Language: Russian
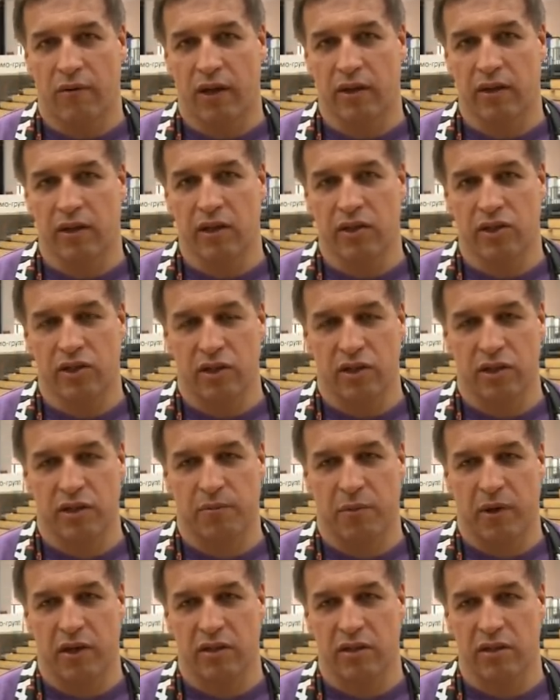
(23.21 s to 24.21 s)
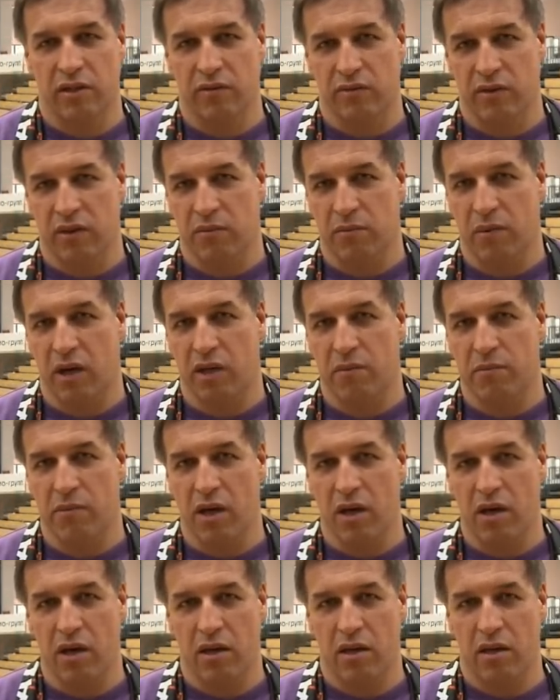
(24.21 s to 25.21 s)
отличной спортивной
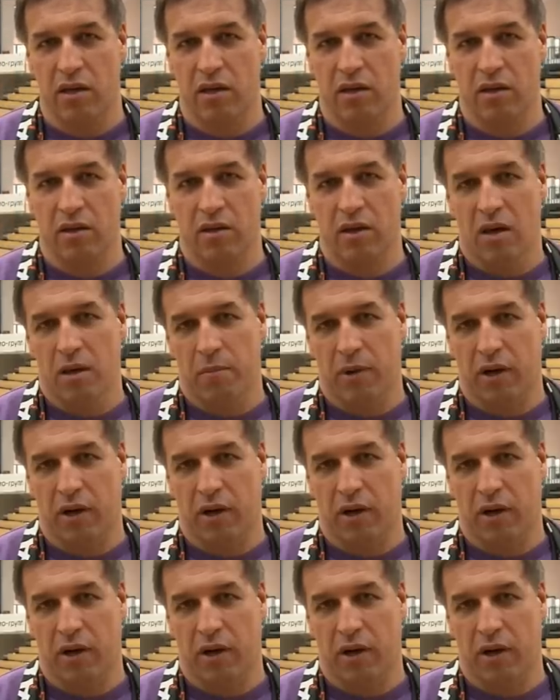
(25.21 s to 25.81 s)
борьбе и